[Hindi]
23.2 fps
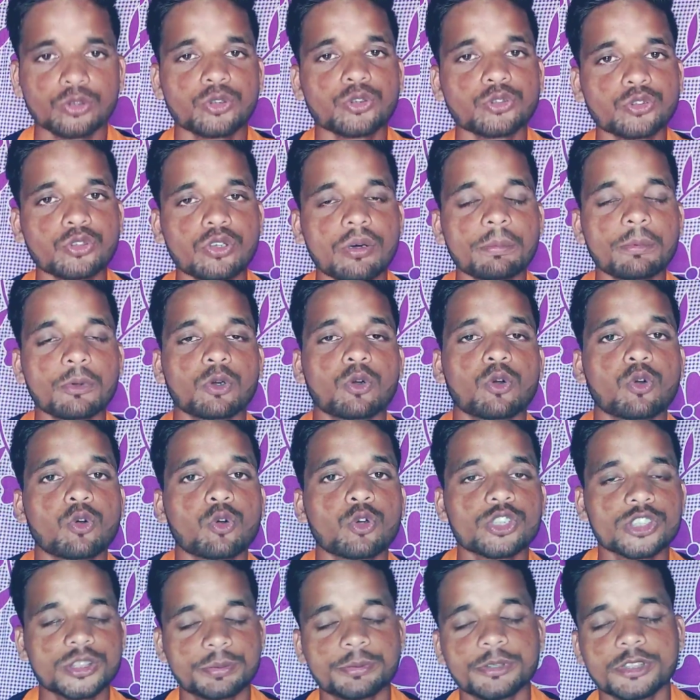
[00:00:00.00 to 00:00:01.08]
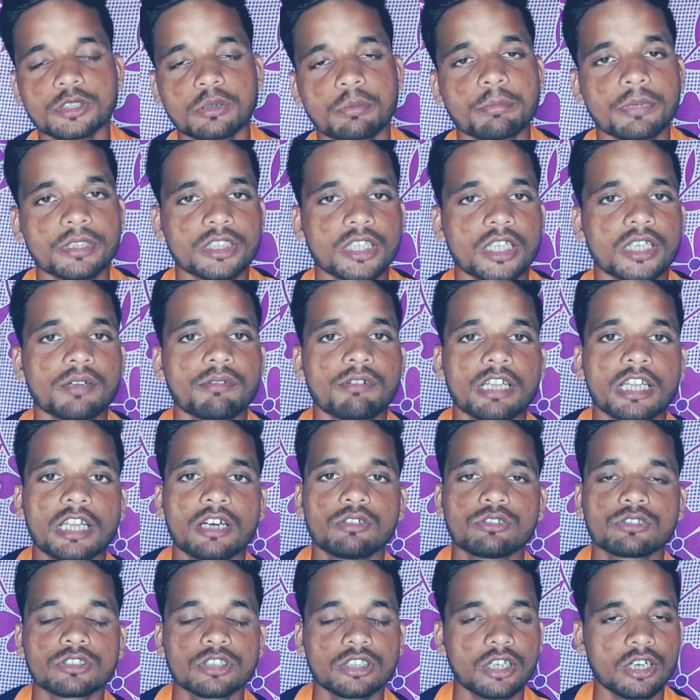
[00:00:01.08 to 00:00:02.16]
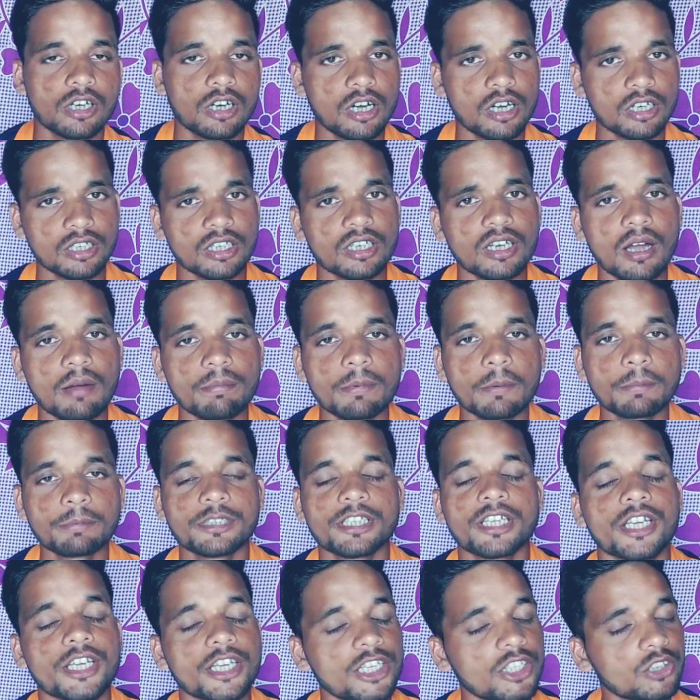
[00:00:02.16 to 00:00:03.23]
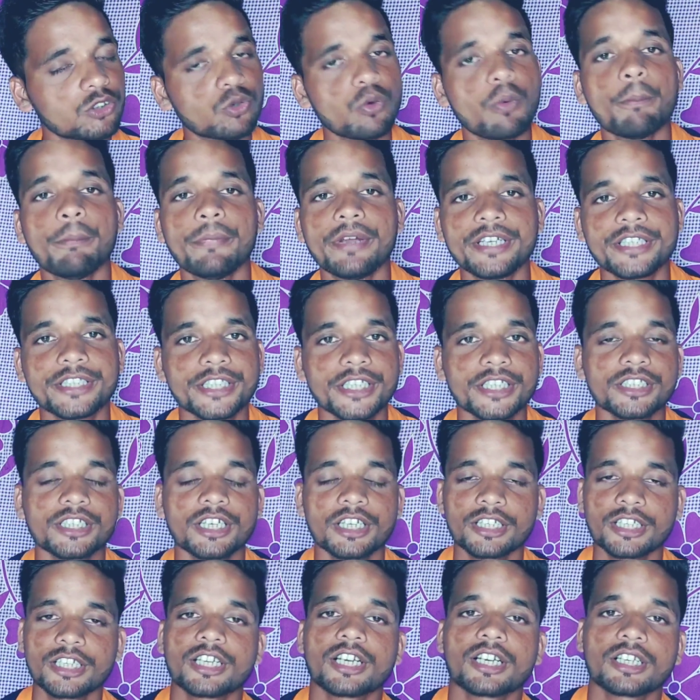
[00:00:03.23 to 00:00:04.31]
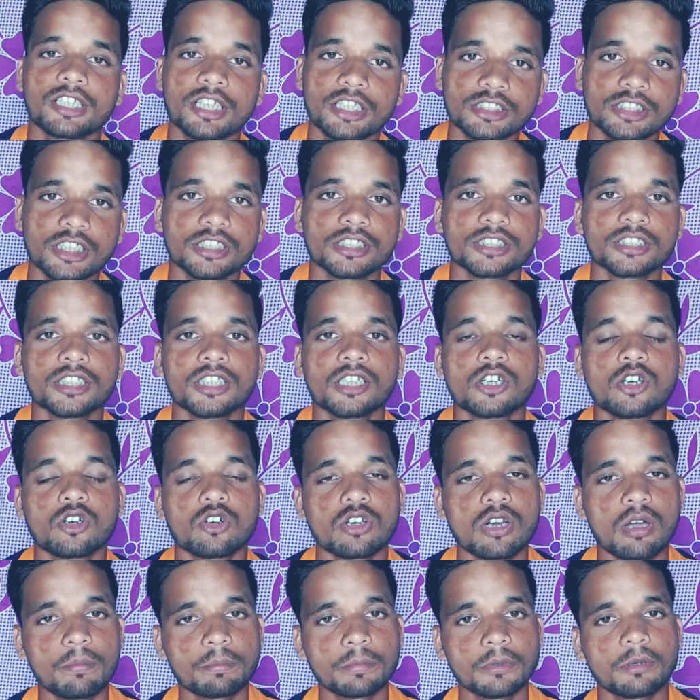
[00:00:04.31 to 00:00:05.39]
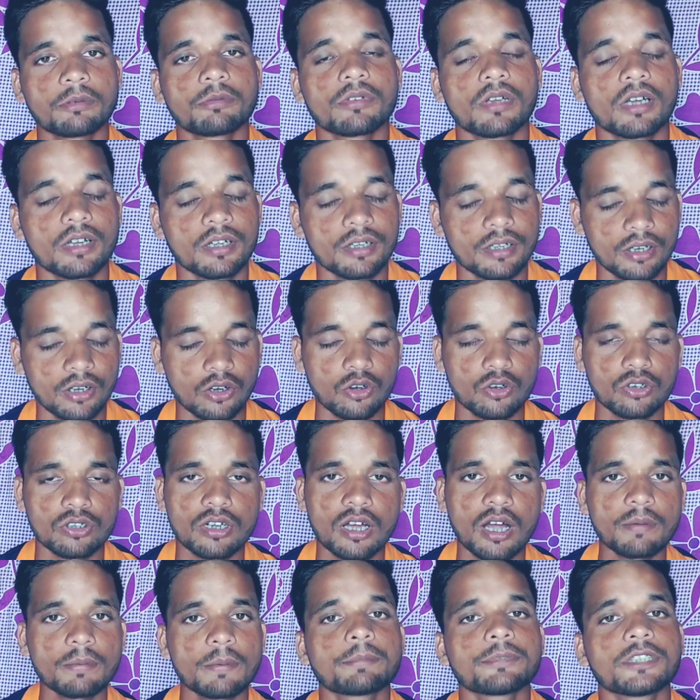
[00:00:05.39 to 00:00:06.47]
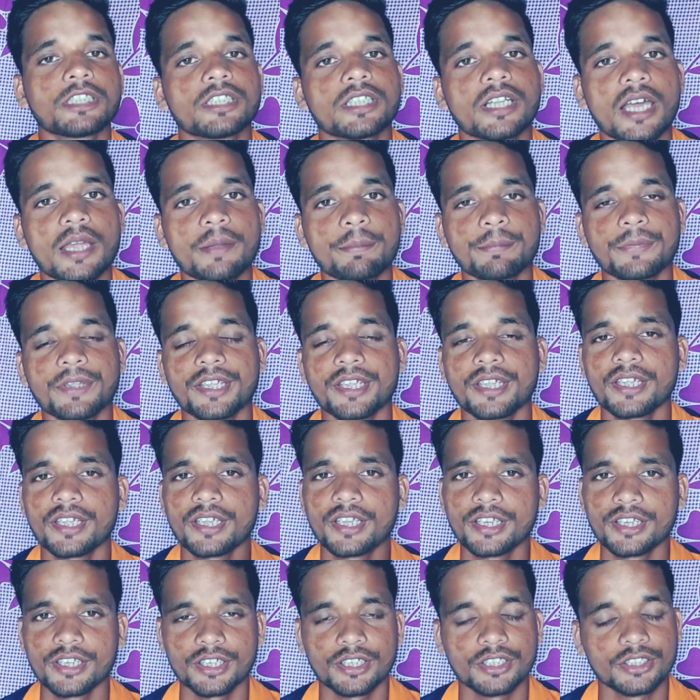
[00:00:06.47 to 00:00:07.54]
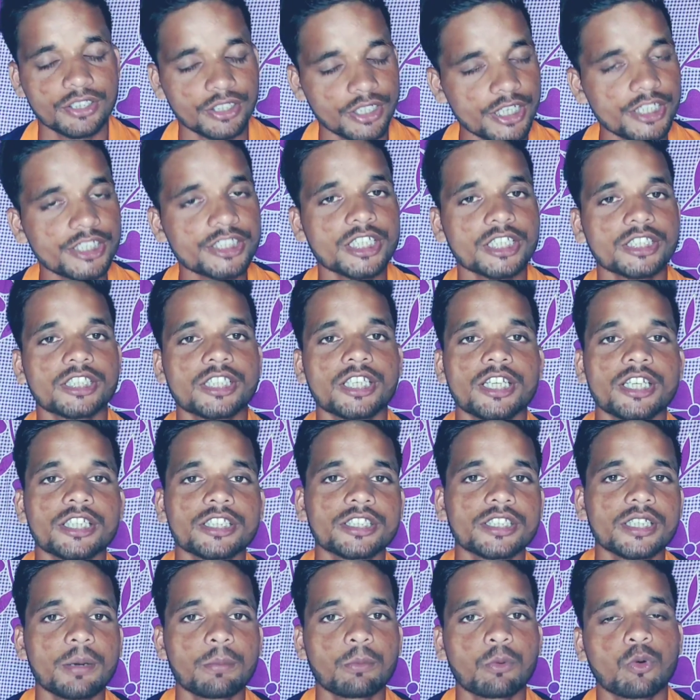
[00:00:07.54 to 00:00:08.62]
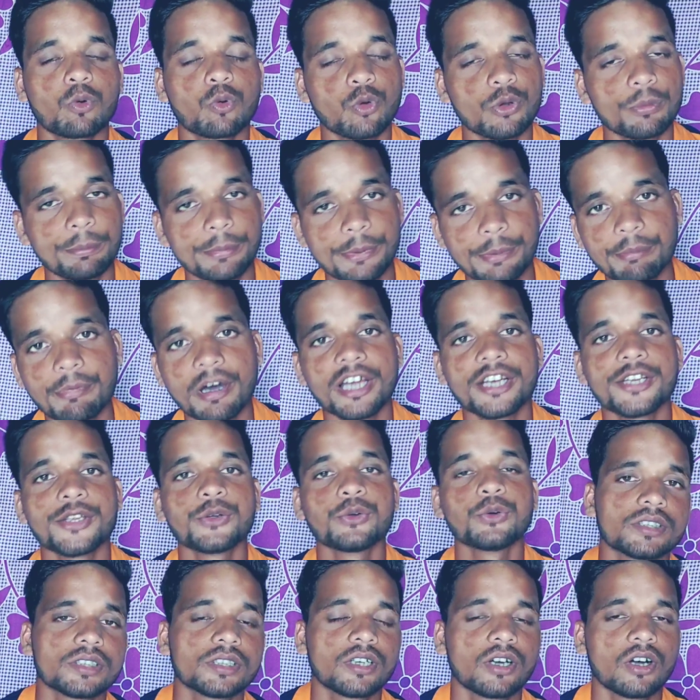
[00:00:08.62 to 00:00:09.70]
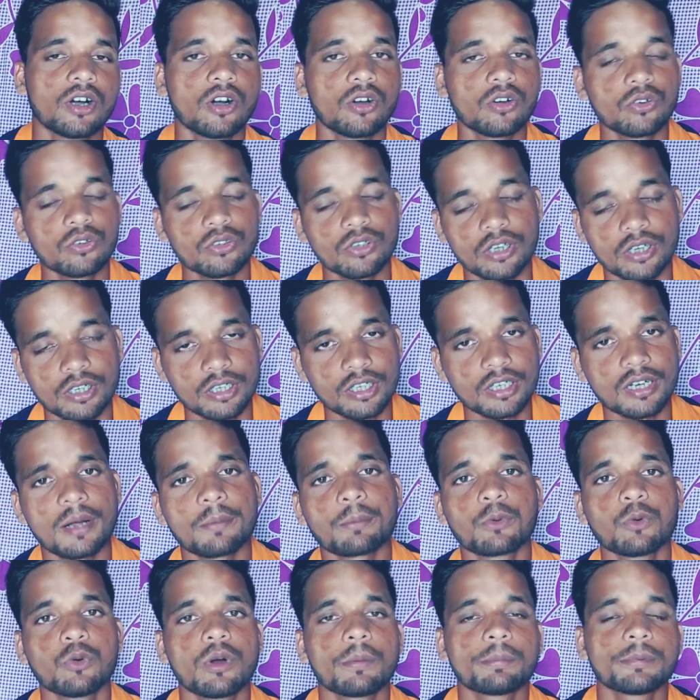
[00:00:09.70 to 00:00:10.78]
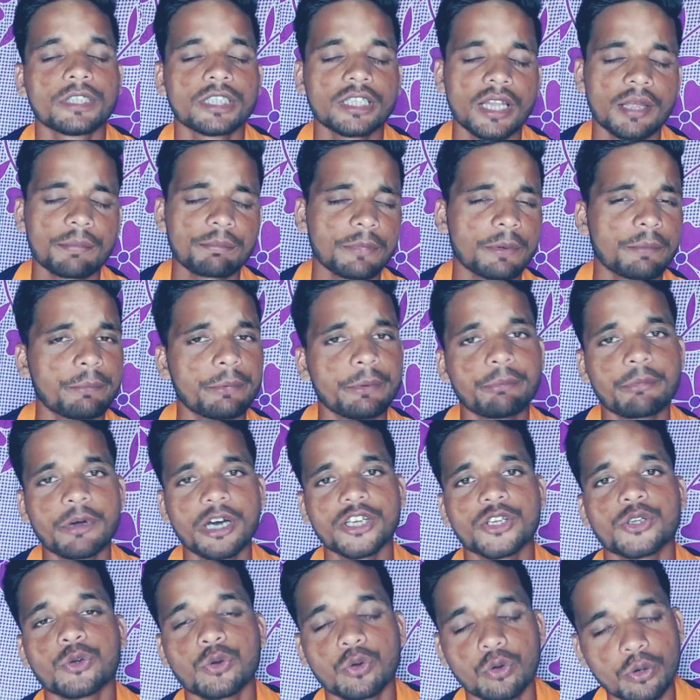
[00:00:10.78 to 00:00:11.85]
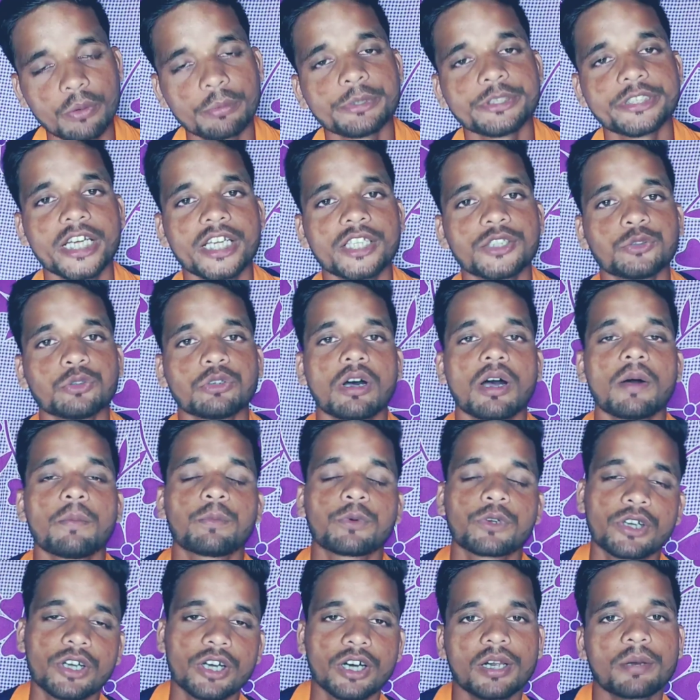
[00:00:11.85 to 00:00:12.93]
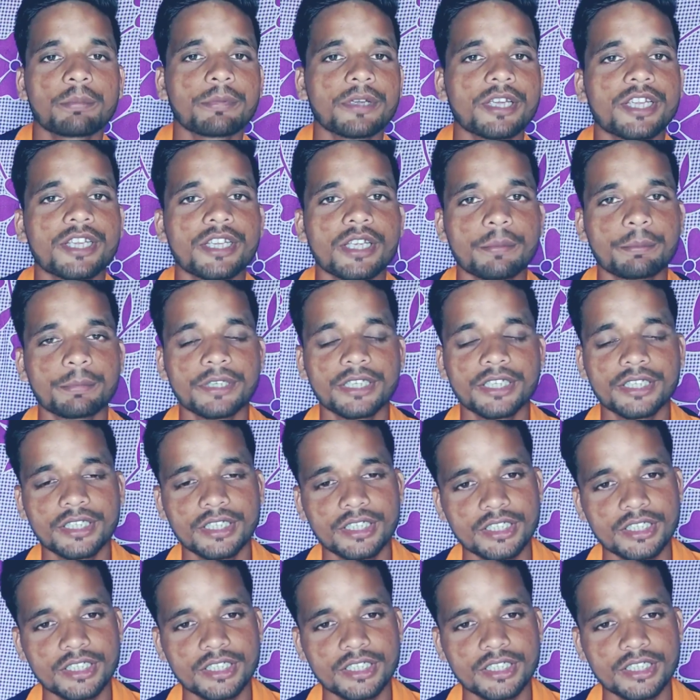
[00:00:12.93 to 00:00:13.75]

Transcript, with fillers: तो आप लोगों को इस वीडियो में बताने वाला हूँ कि अगर आप अपनी हेल्थ को मेंटेन करके रखना चाहते हैं और आप और आप अपने लाइफ में नहीं चाहते हैं कि आपको कोई बीमारी हो और अगर आपको अपनी लाइफ में बीमारी हो भी जाए तो आप घर पे ही अपने